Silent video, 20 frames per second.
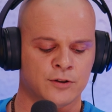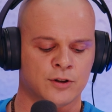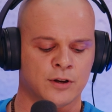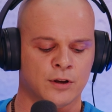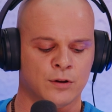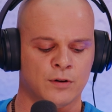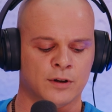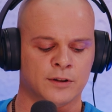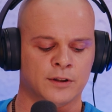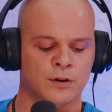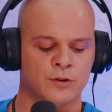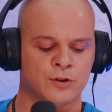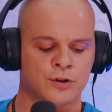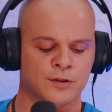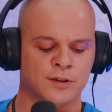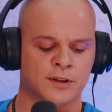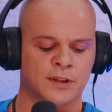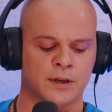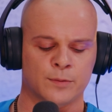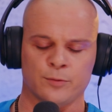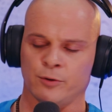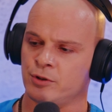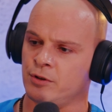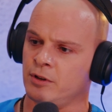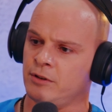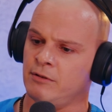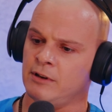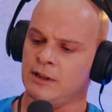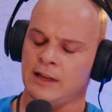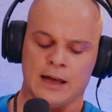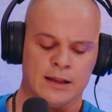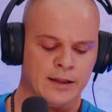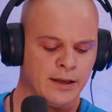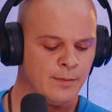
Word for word: jogador tem os seus atributos. Continua lá a ler,